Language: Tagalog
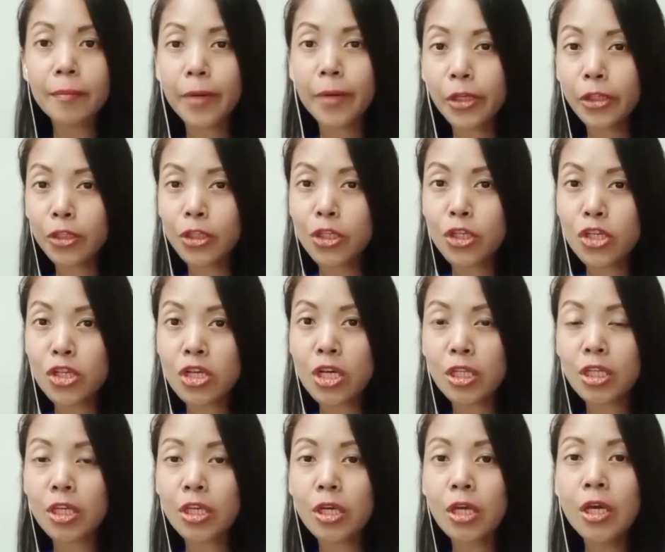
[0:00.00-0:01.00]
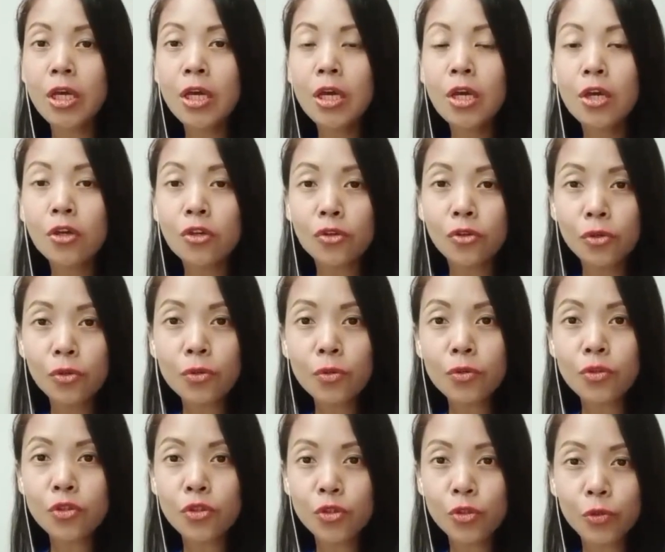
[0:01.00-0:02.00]
YouTube.
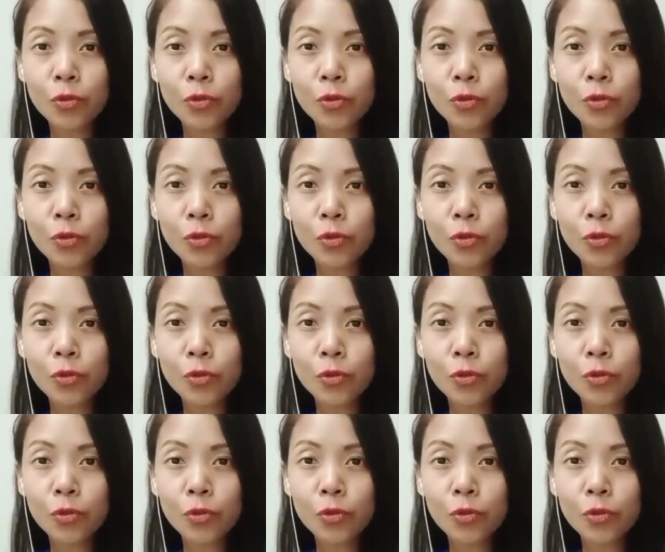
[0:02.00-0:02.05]
Ayan.